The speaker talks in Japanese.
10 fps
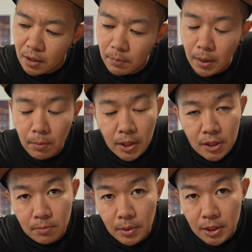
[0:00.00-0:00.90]
回
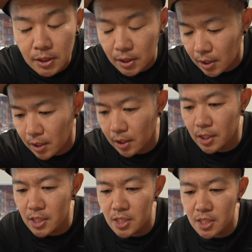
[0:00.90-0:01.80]
しまして
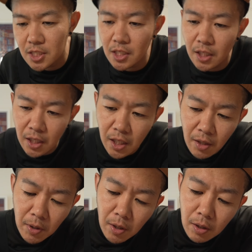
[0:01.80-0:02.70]
キッチン
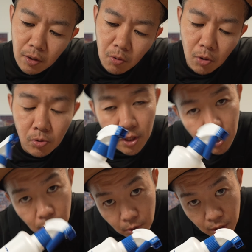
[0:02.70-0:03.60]
ではこれを
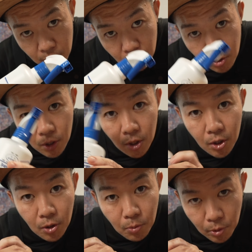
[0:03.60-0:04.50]
使っていこうかなと
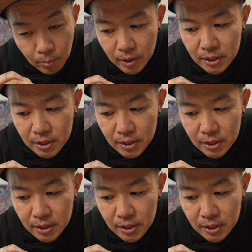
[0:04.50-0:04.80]
思いま